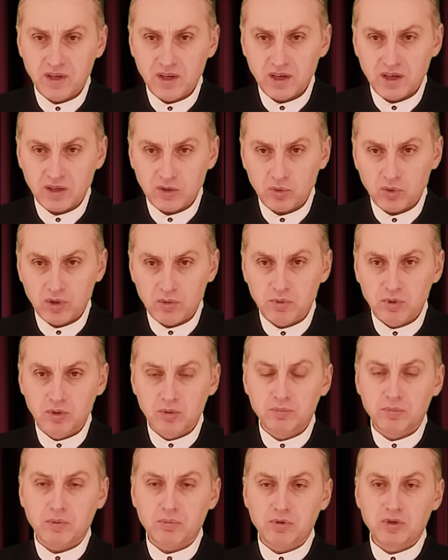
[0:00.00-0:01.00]
которые
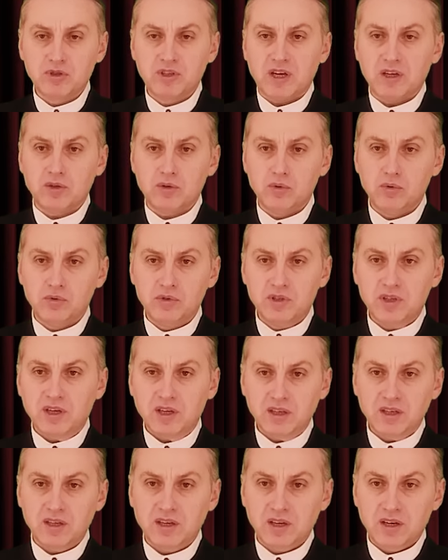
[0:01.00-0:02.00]
будут побуждать
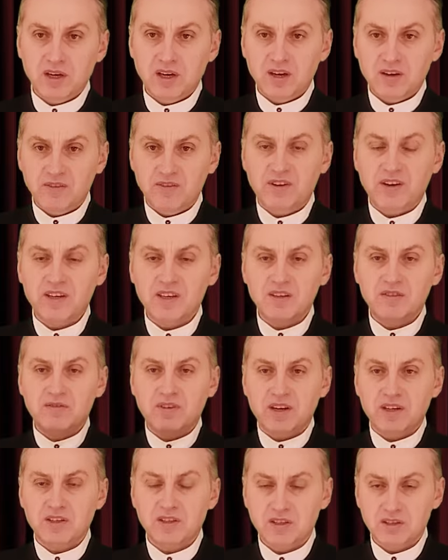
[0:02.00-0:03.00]
людей
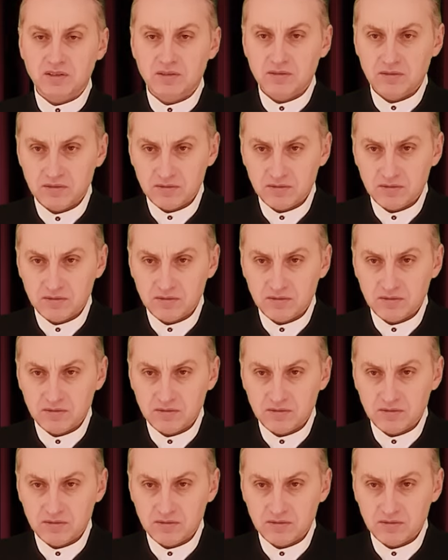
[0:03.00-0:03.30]
воевать.